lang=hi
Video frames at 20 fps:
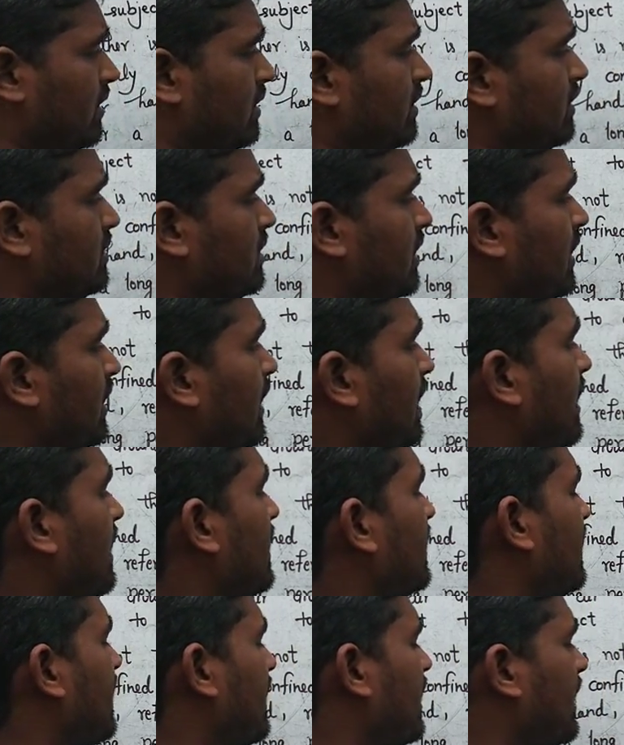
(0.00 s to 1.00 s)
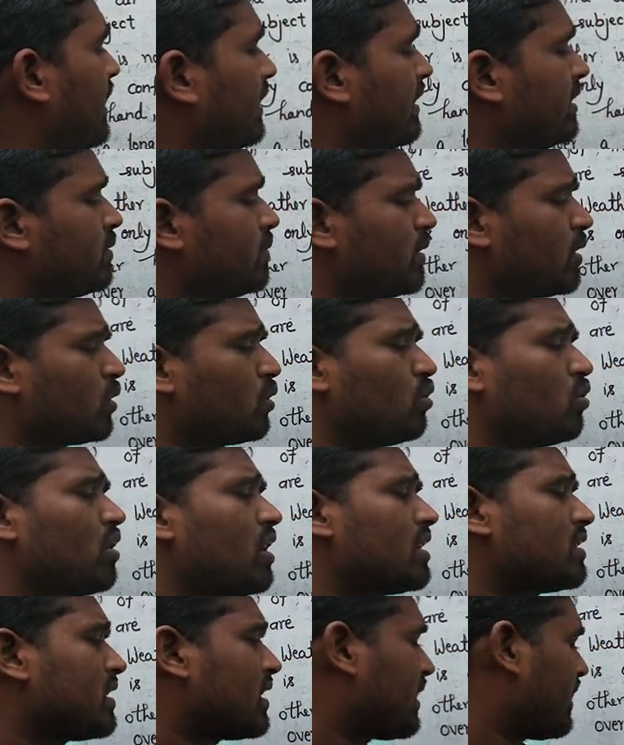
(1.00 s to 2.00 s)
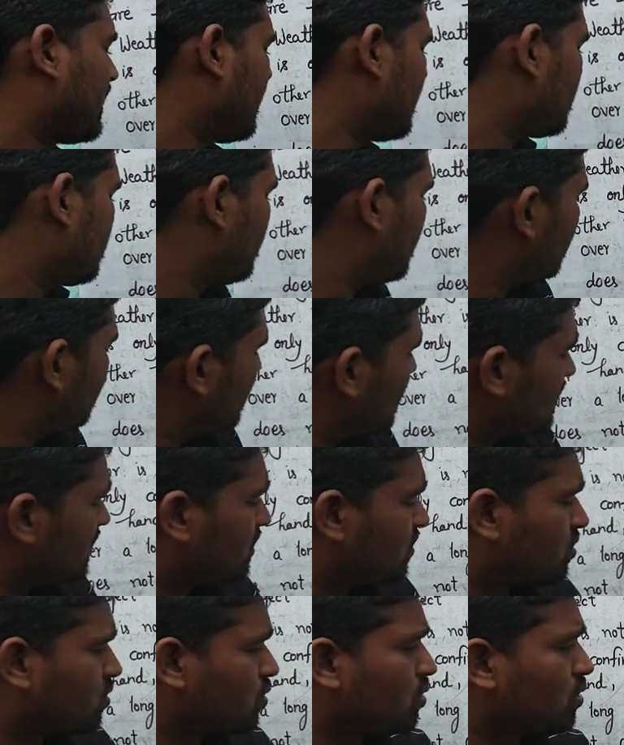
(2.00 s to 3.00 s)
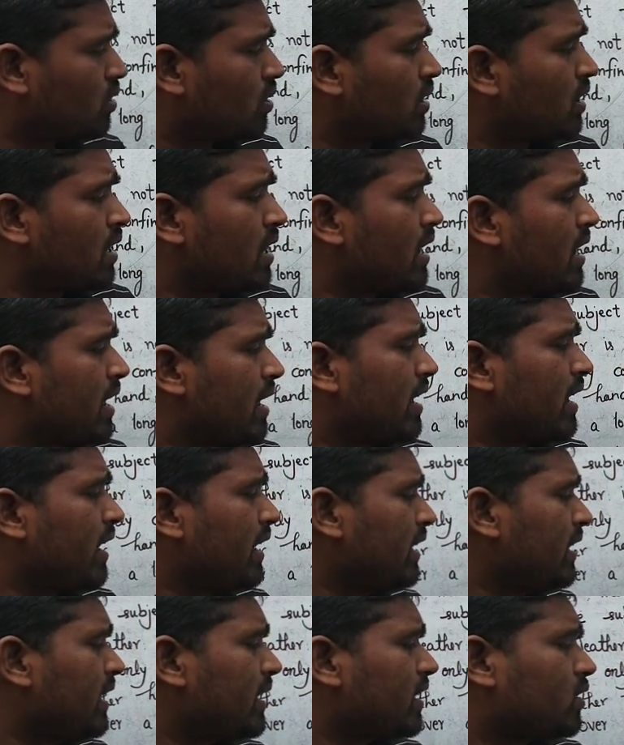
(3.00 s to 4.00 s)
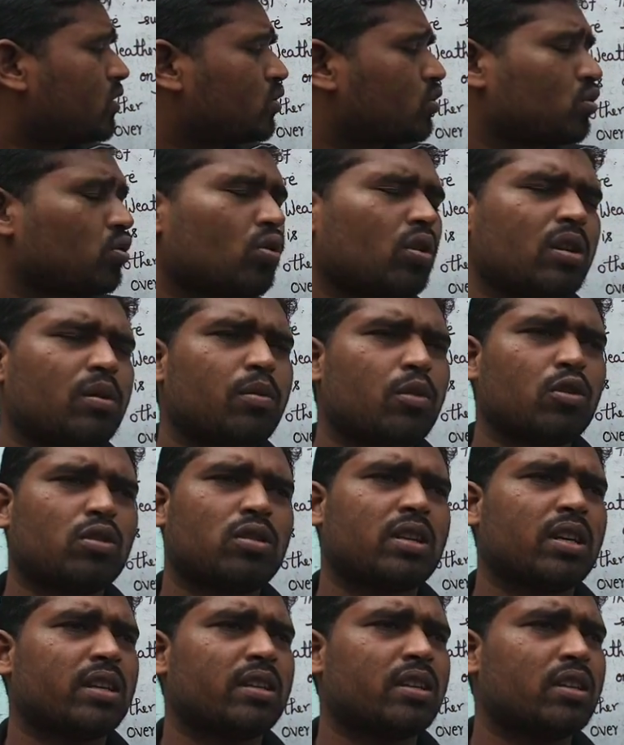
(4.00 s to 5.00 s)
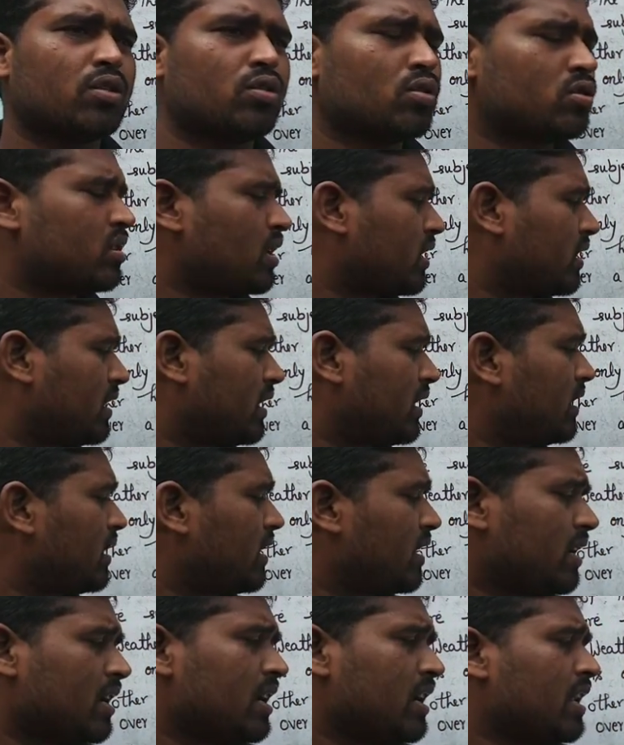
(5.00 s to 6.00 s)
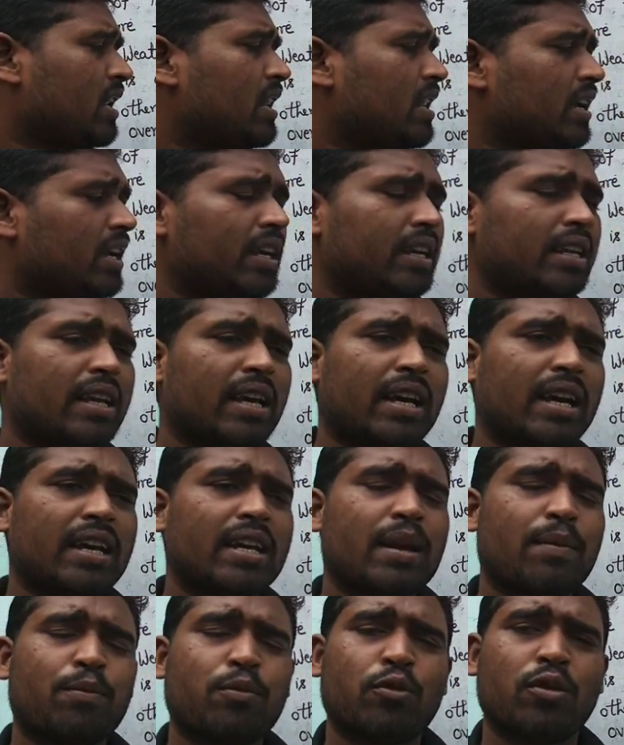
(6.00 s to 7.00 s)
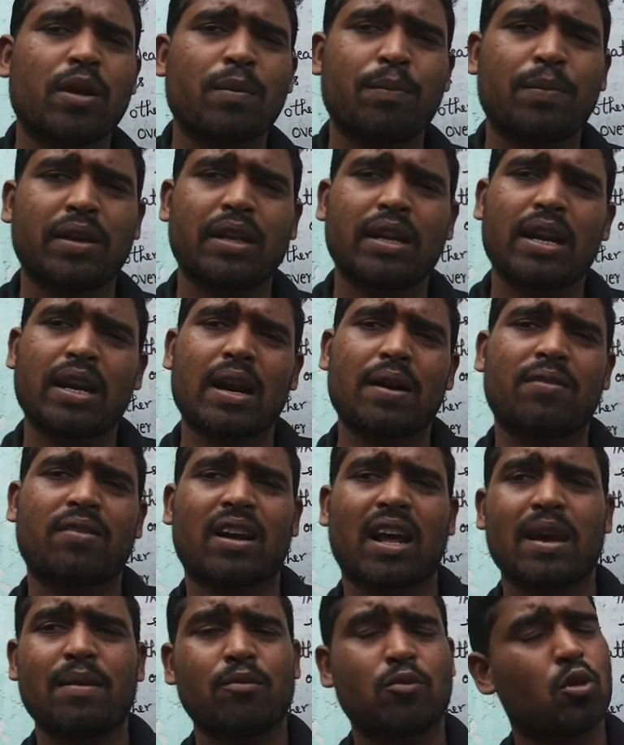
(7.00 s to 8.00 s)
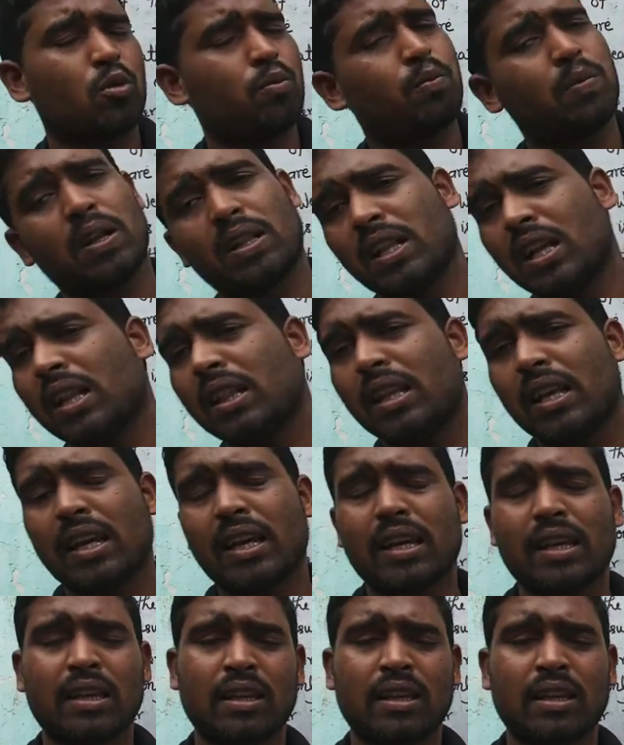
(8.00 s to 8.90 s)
इसीलिए कहा जा रहा है कि इसमें थोड़ा सा केस में चेंज हो नहीं है कि थोड़ी बहुत चेंजेस हो सकती है लेकिन ये कहिए पूरे पीरियड ऑफ टाइम को बदल दे